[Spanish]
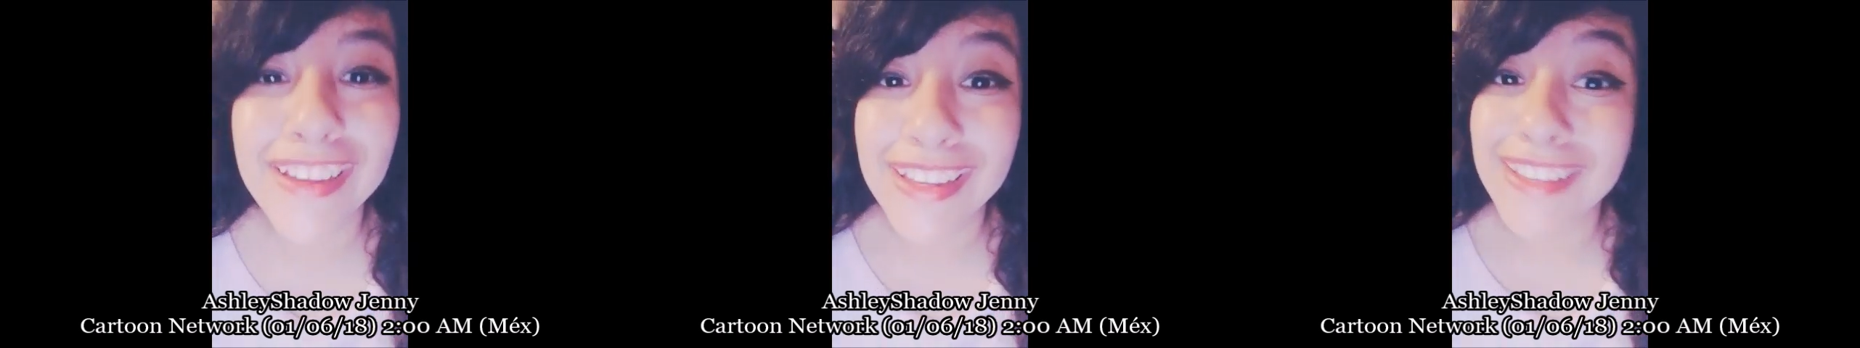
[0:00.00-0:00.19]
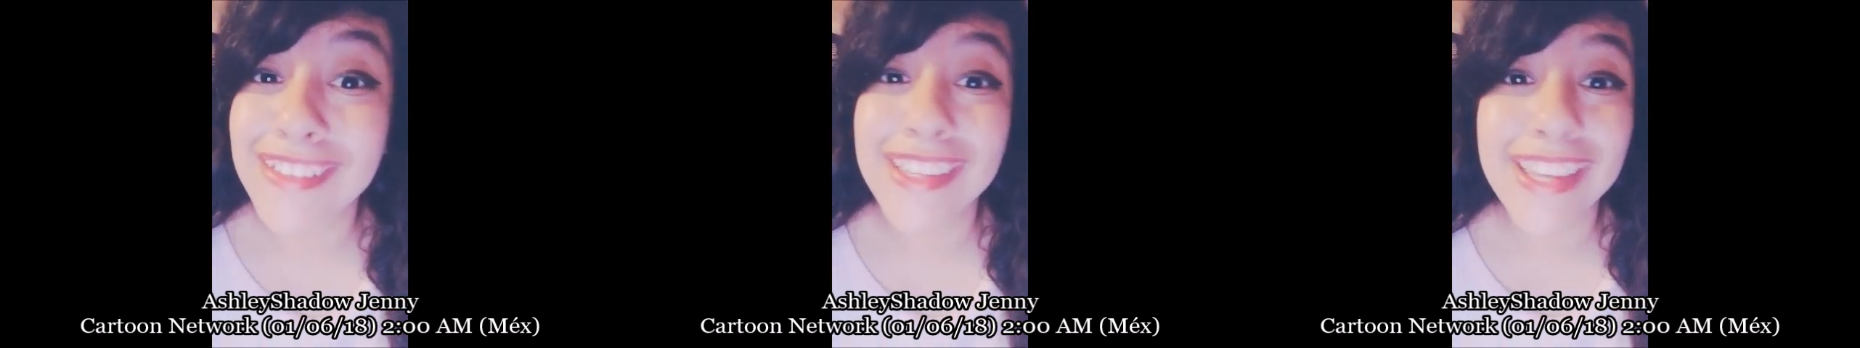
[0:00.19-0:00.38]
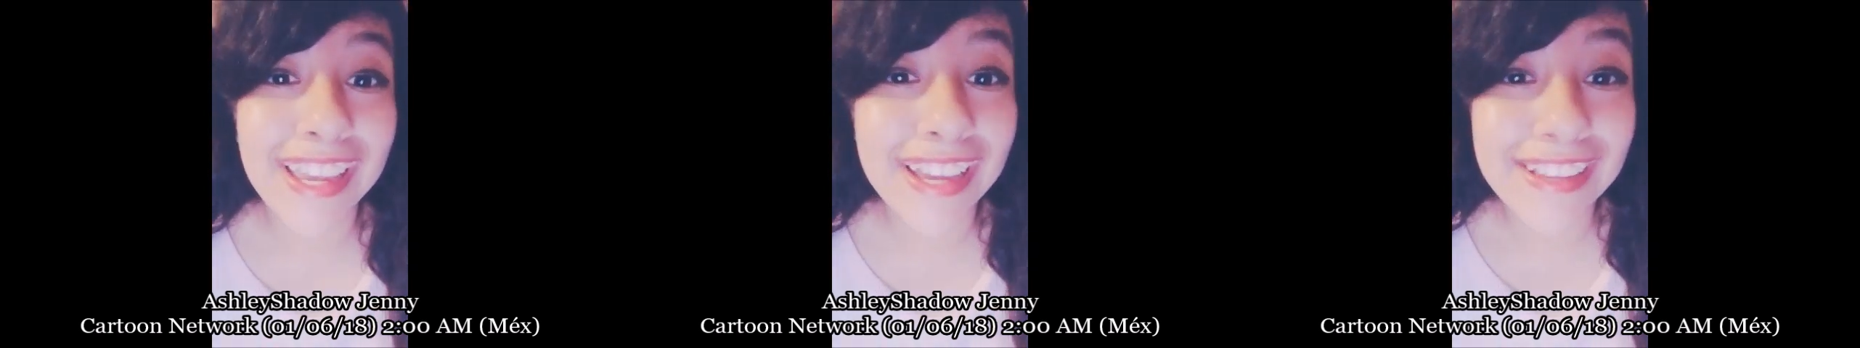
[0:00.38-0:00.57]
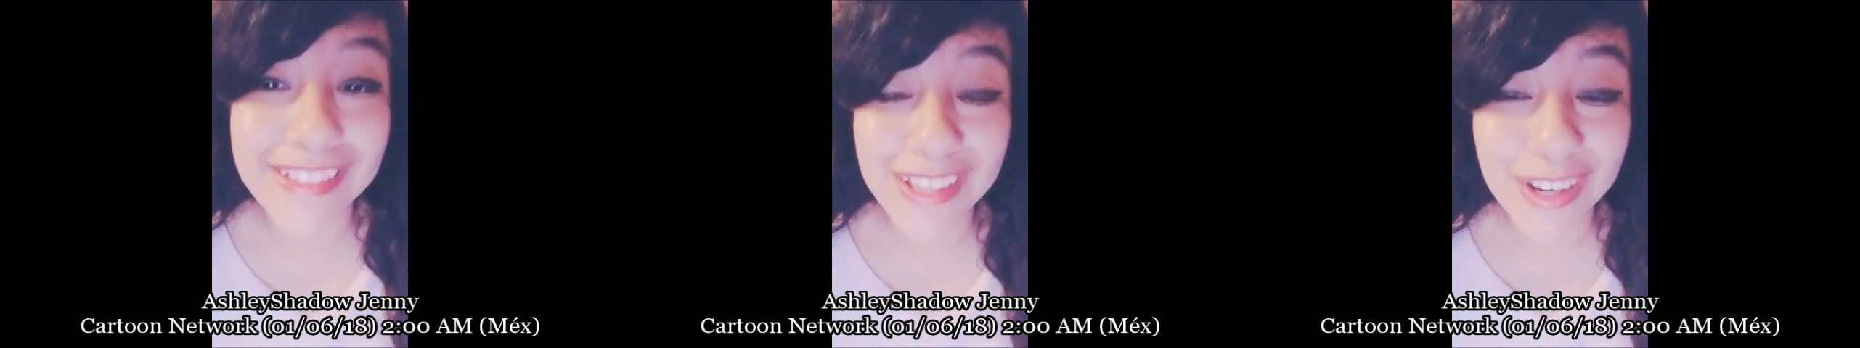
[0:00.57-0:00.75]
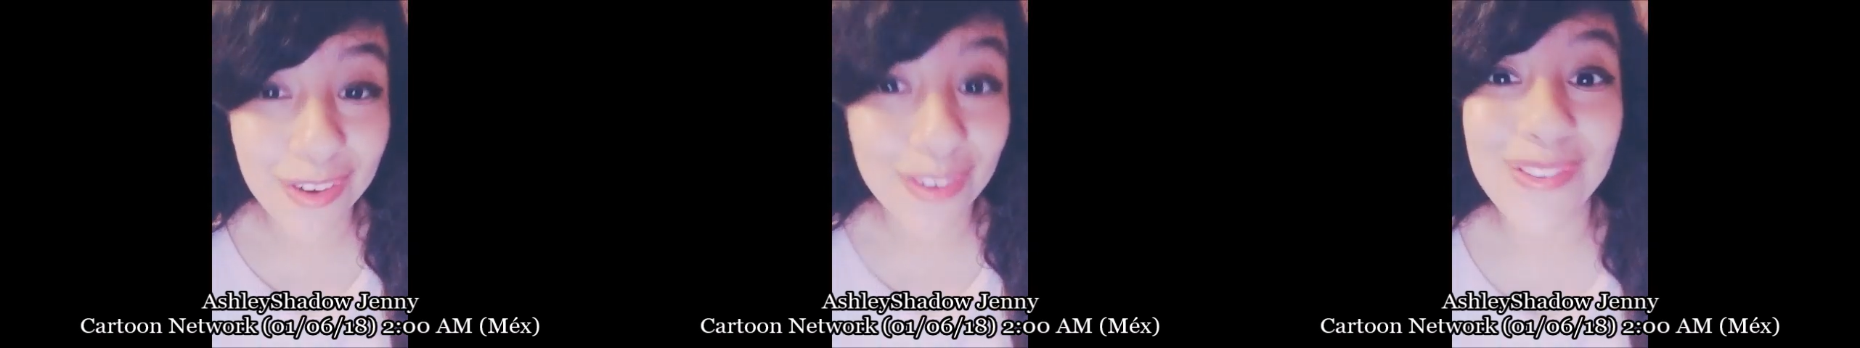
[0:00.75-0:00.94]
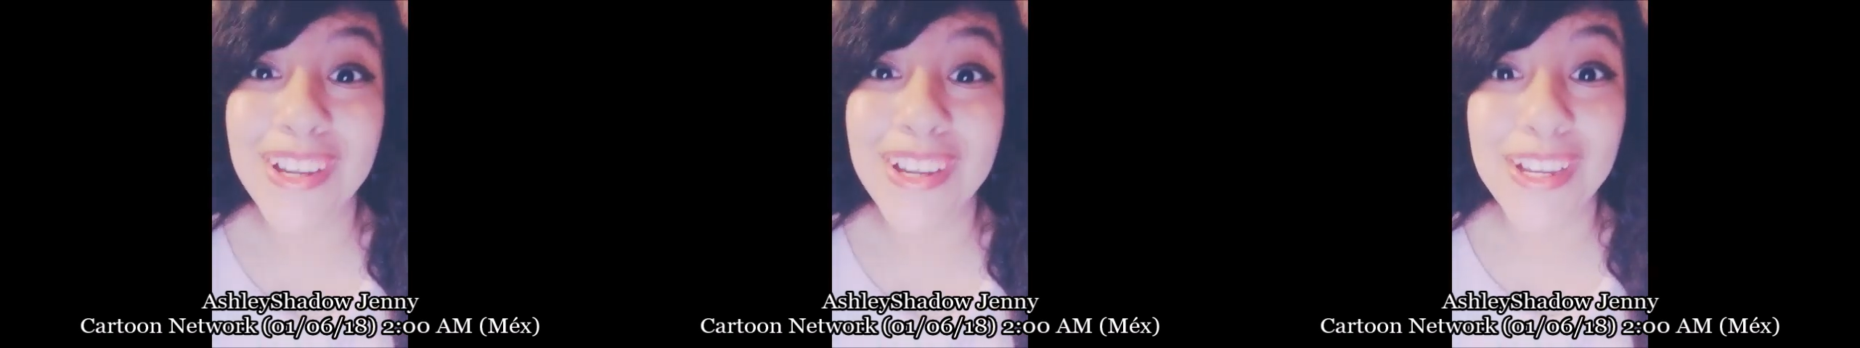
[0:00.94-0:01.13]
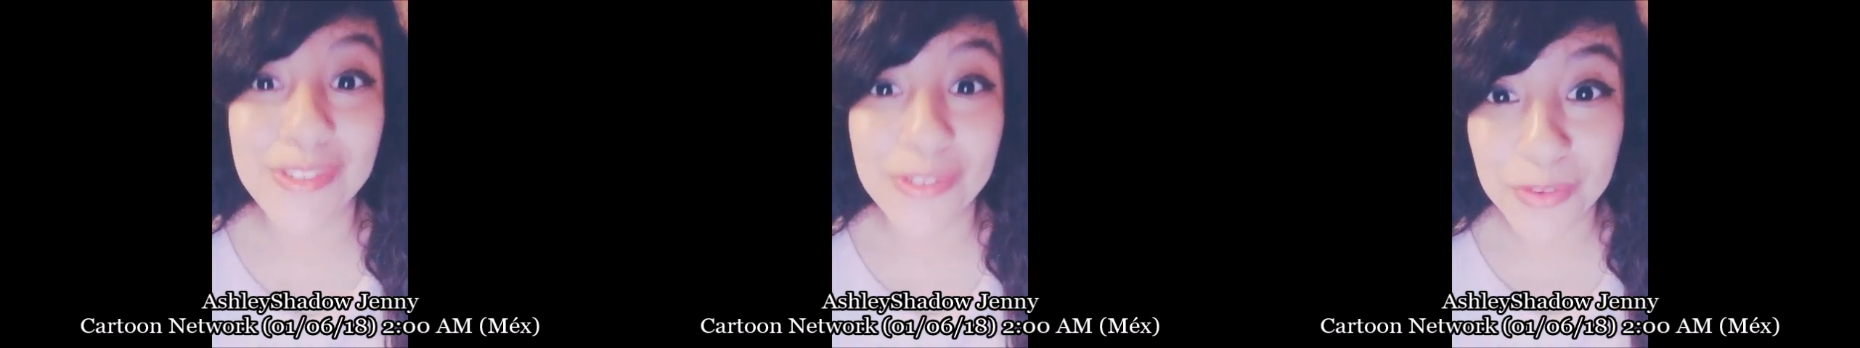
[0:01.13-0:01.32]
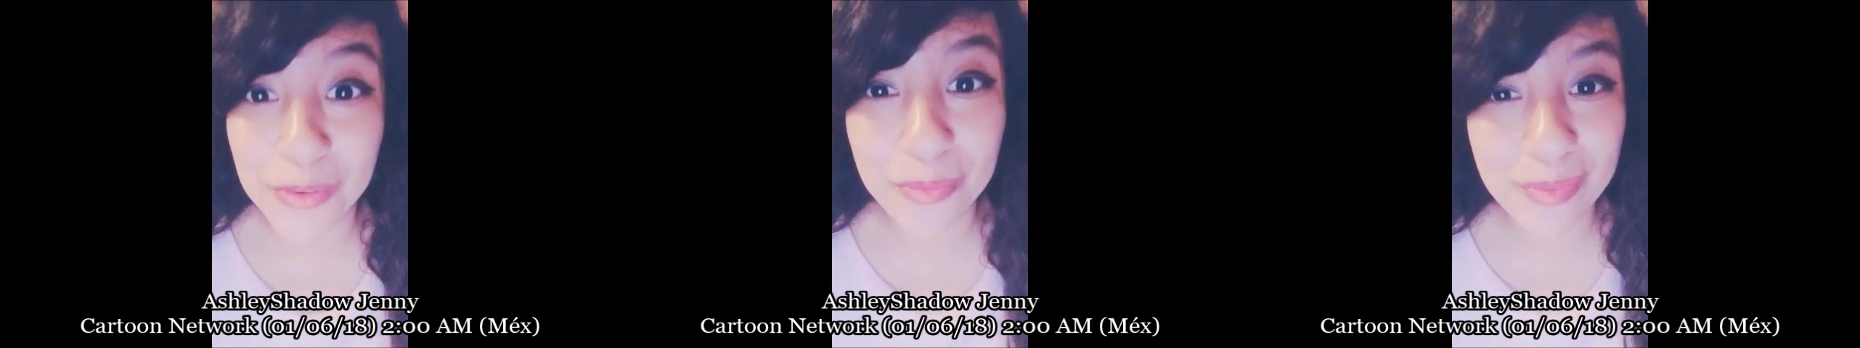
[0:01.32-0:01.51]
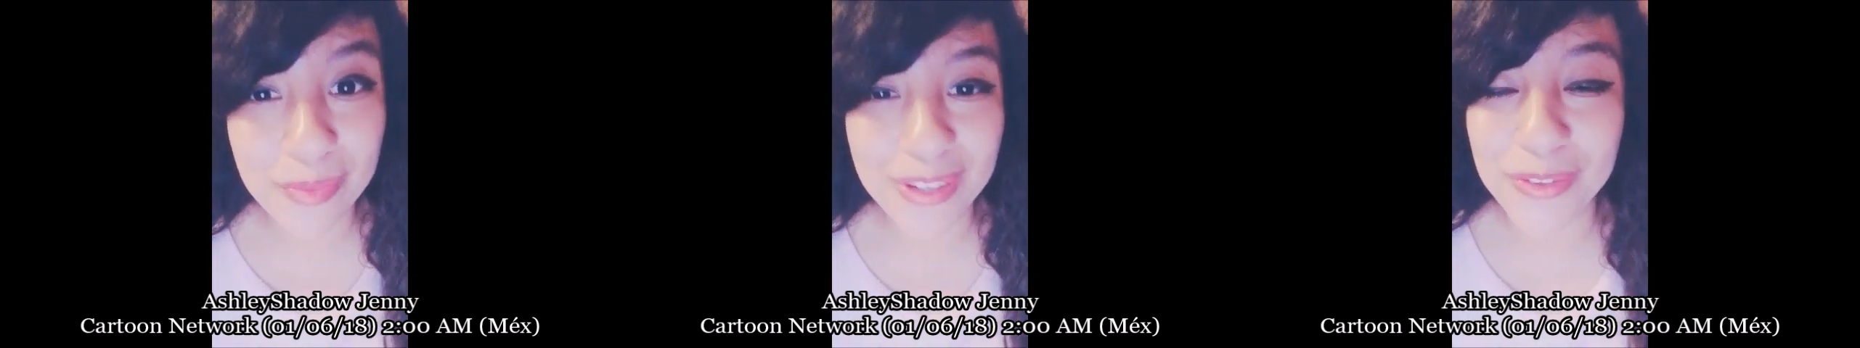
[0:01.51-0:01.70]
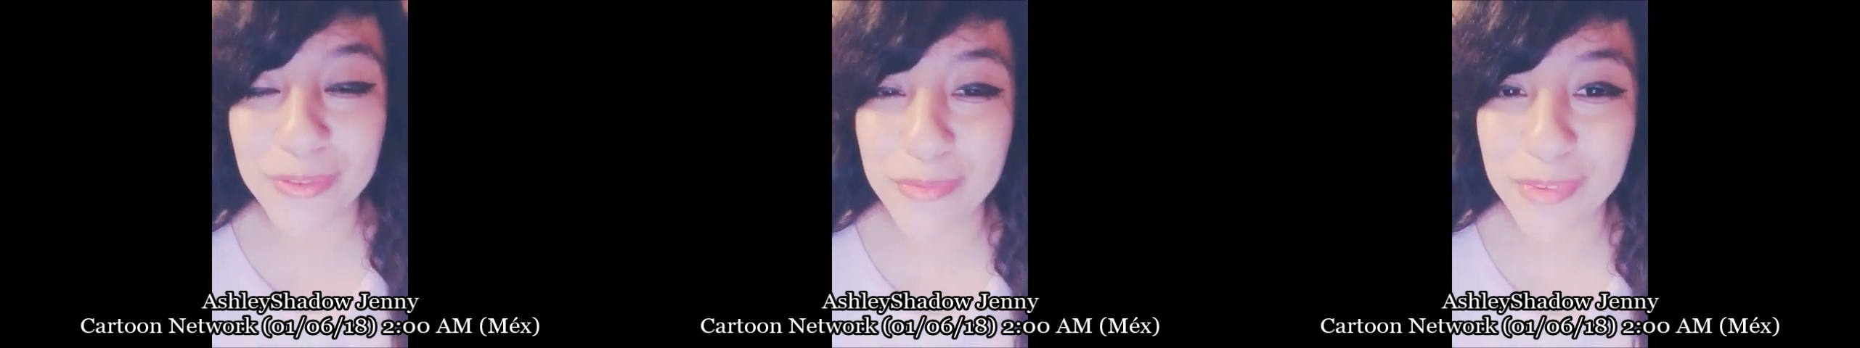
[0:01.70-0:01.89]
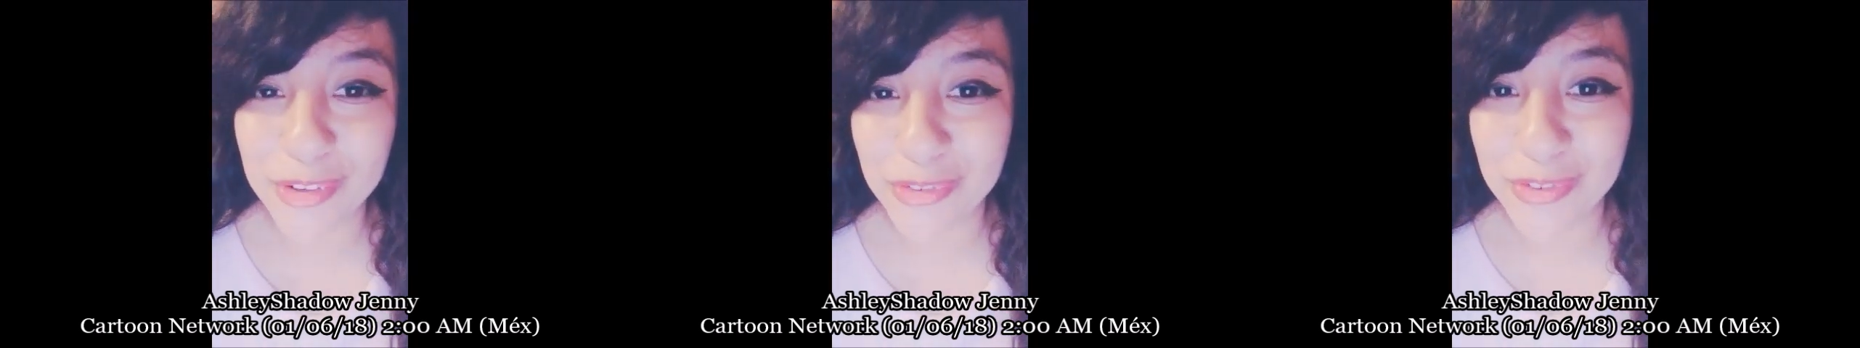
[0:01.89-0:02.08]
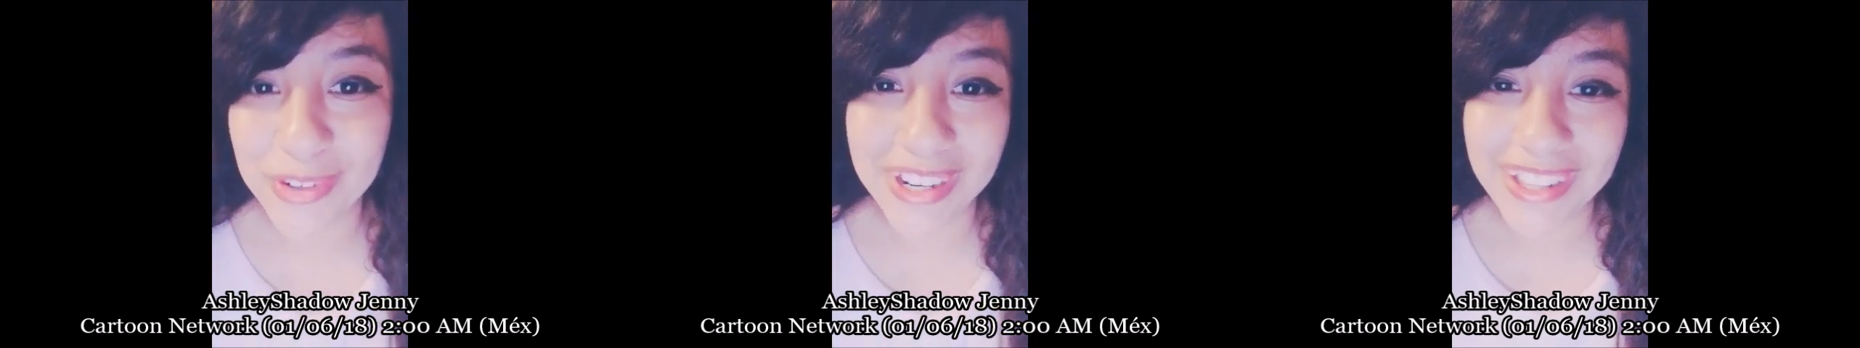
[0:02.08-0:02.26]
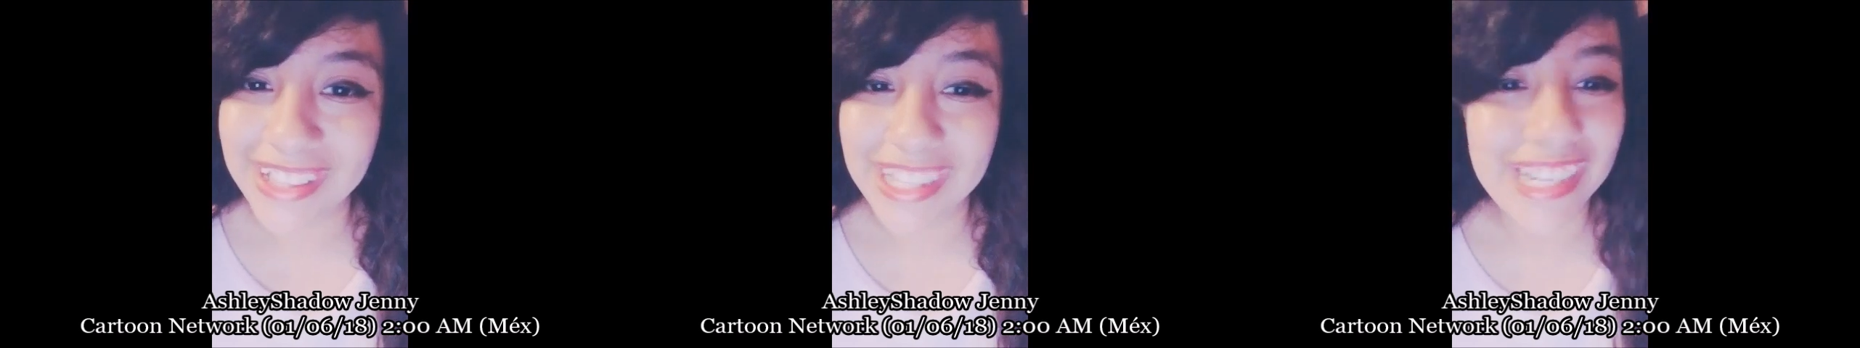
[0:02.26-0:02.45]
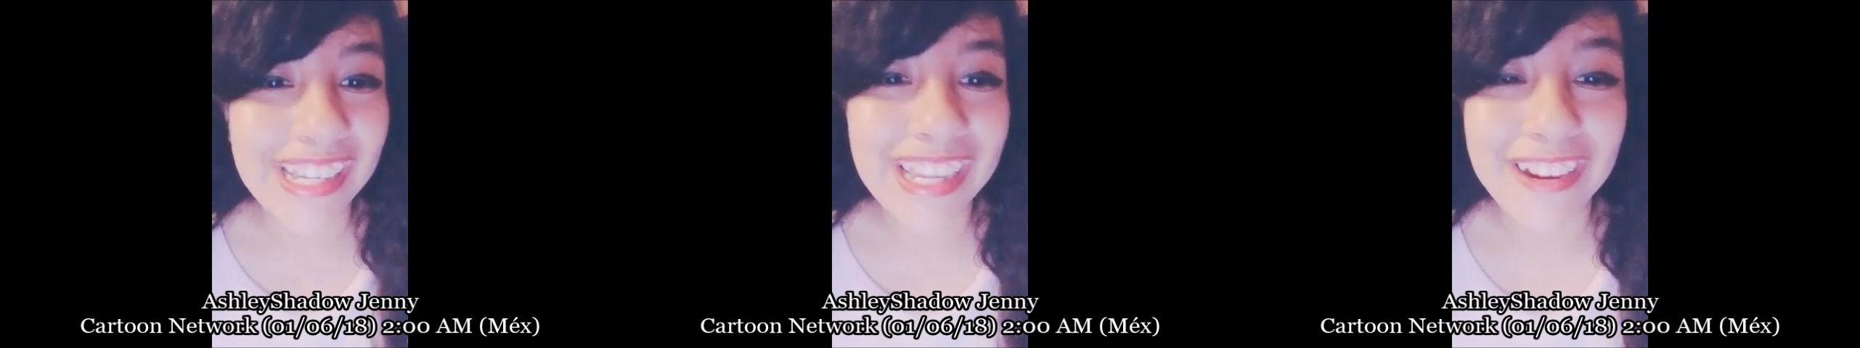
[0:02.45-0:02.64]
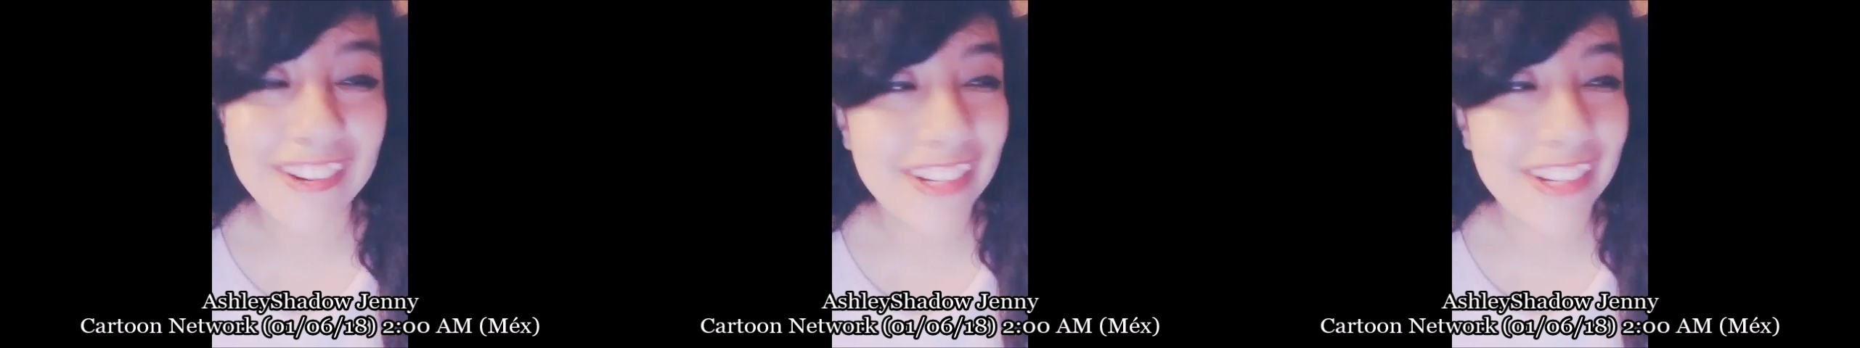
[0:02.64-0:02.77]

es que ya sí ronca súper, súper fuerte y